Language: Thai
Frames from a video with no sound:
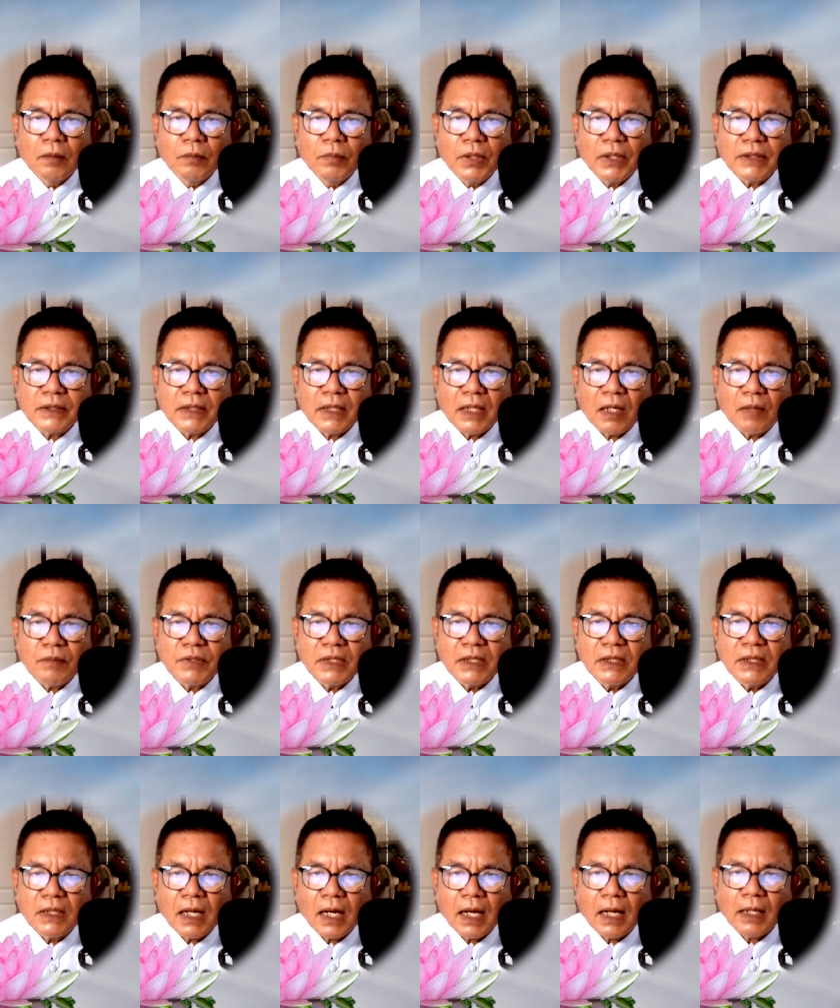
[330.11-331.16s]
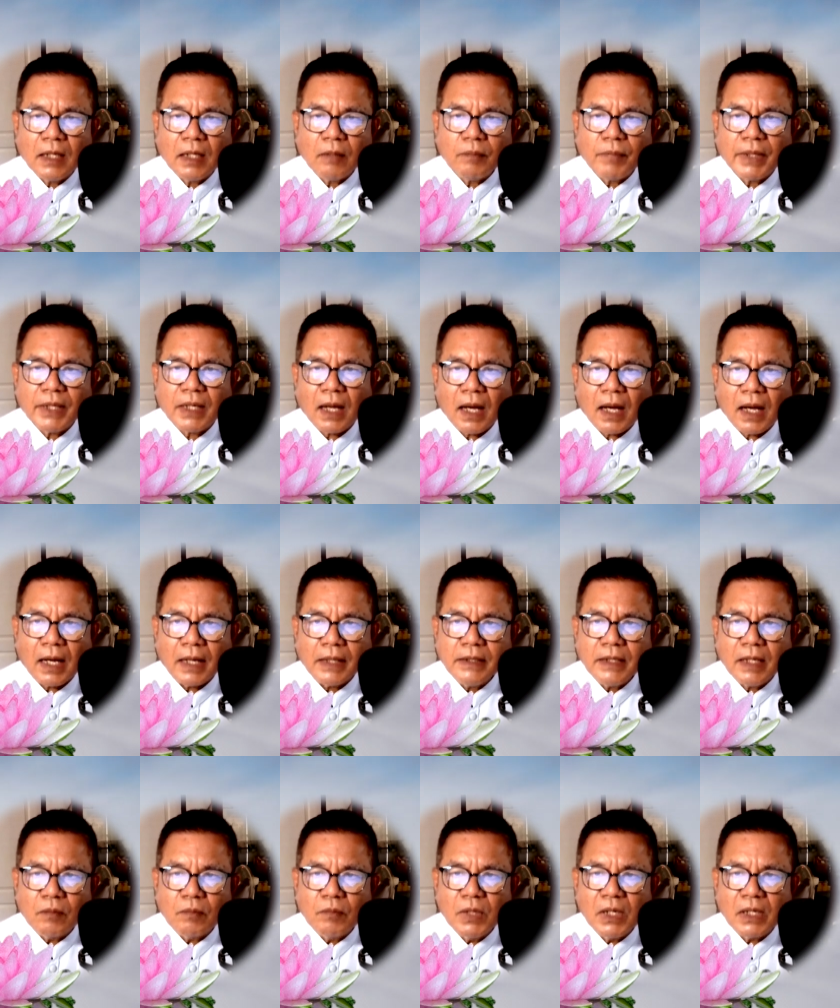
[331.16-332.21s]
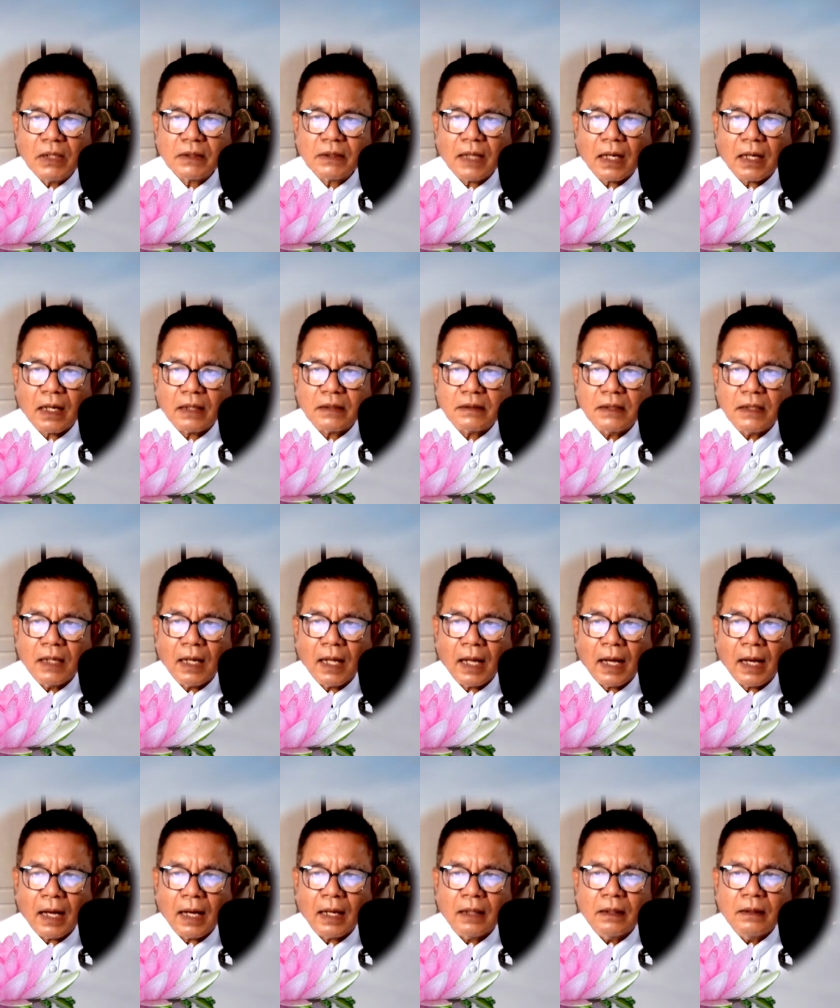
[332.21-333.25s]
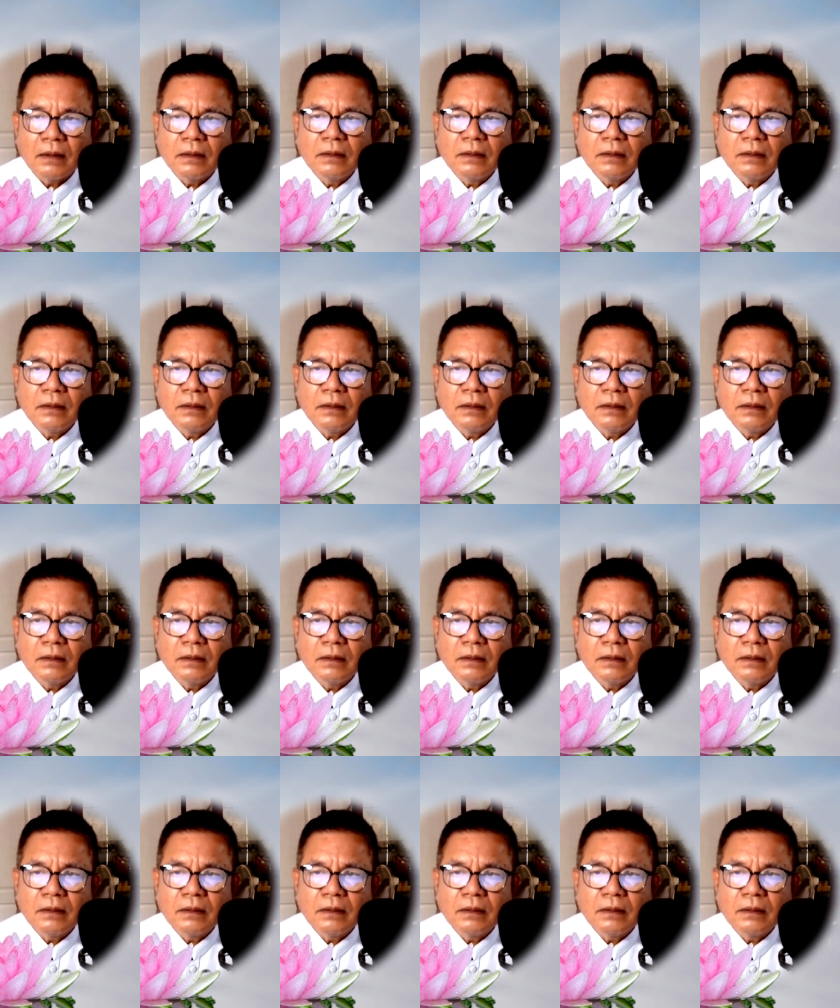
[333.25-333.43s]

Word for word: เพื่อจะนำสินค้านั้นไปขายยังเมืองตักศิลา